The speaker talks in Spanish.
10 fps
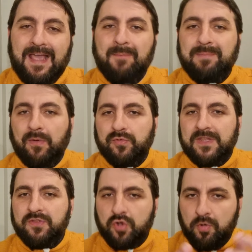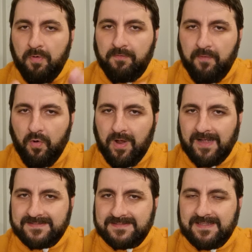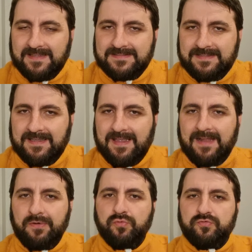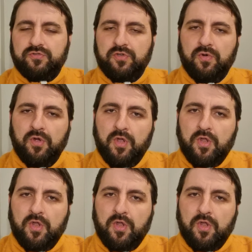aplaudiendo como focas este anuncio,